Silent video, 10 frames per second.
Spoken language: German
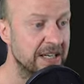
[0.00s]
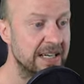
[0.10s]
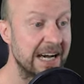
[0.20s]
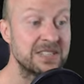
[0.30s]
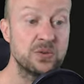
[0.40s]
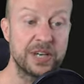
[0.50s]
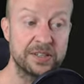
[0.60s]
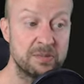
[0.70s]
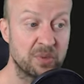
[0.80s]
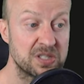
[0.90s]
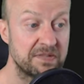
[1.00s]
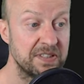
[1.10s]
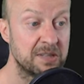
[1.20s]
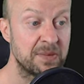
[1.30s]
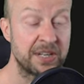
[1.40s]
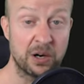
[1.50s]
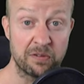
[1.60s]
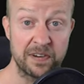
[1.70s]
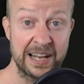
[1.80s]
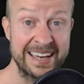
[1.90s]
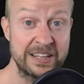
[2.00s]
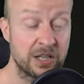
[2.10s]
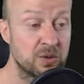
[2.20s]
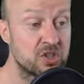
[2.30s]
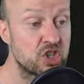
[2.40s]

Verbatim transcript: Ach so, ja, die Bosse findet man auf Lighthouse,